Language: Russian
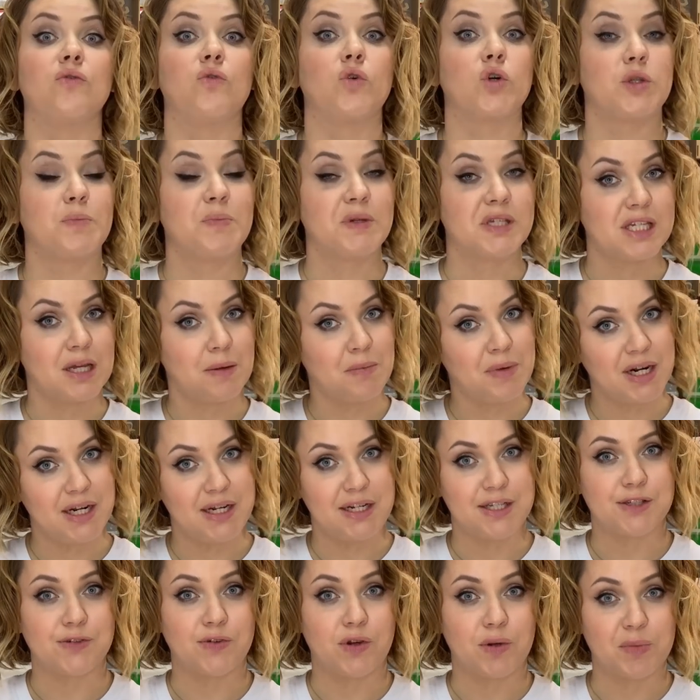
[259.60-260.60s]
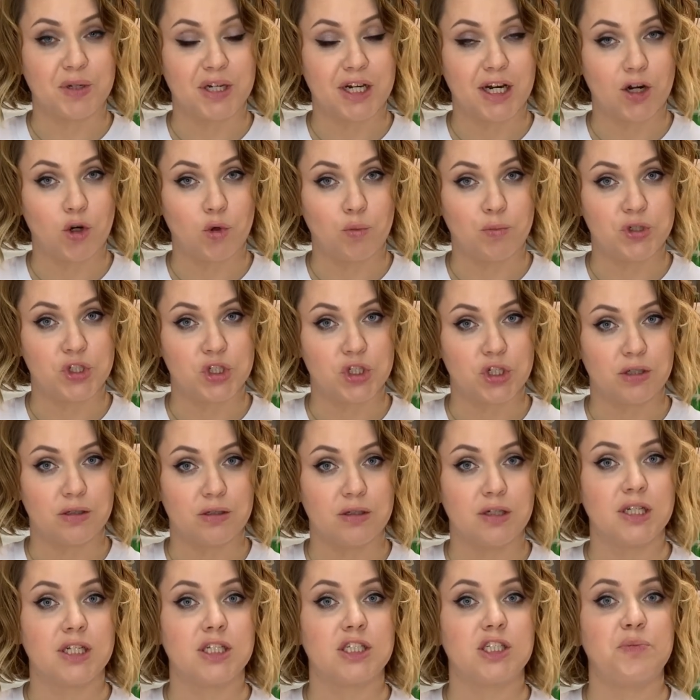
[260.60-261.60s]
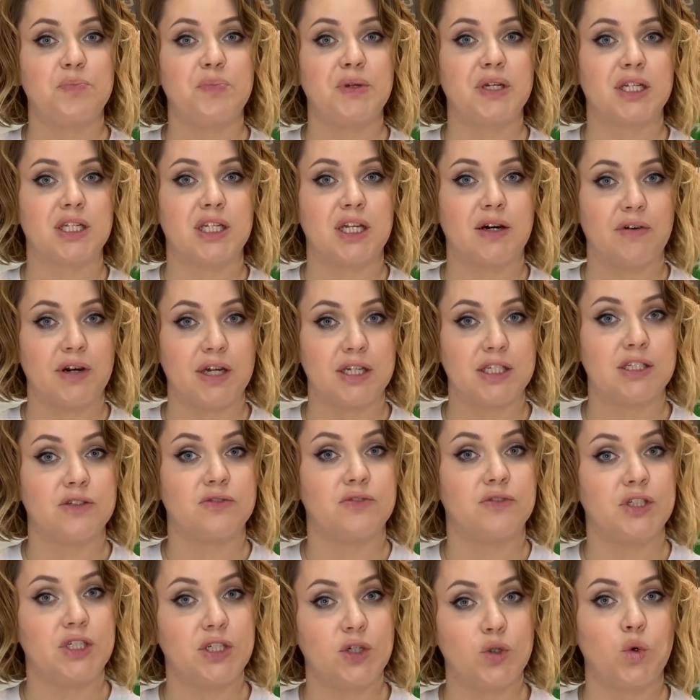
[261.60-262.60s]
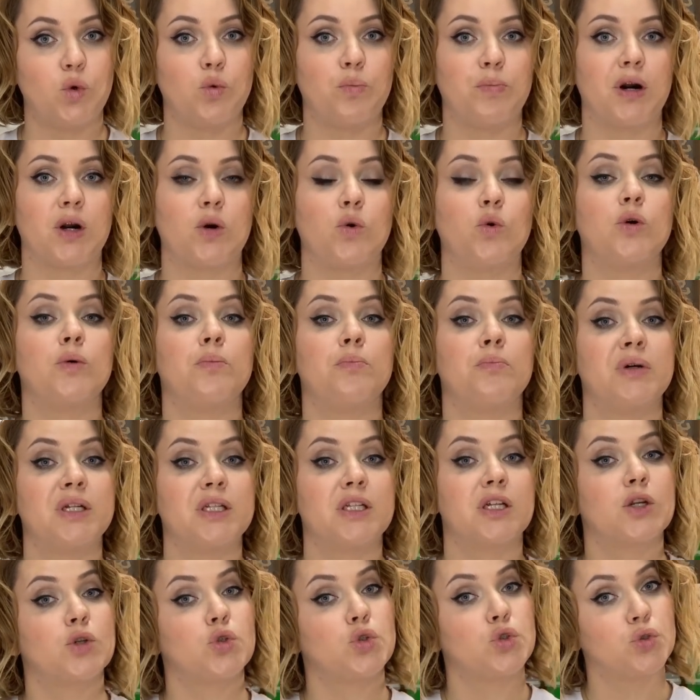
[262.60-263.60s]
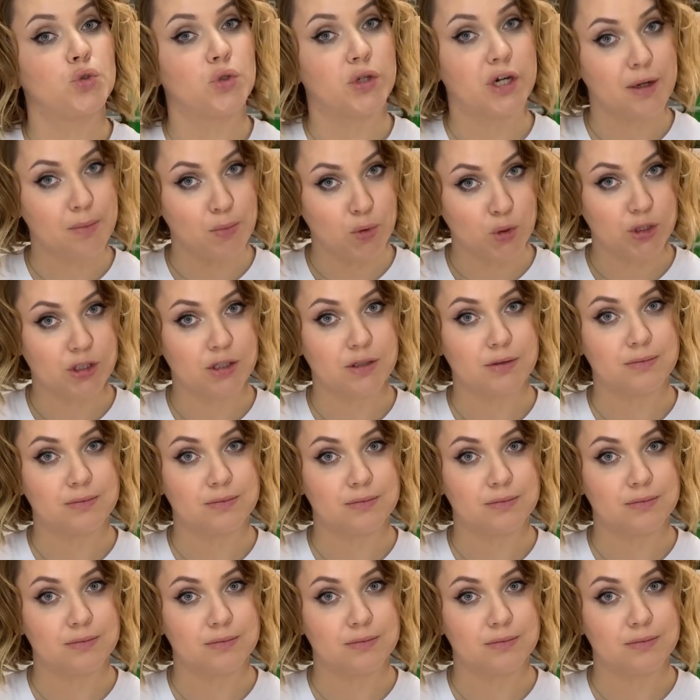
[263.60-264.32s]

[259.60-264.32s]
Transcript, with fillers: Вот мы собрали с вами коробочки. Теперь давайте в них упакуем мыло ручной работы.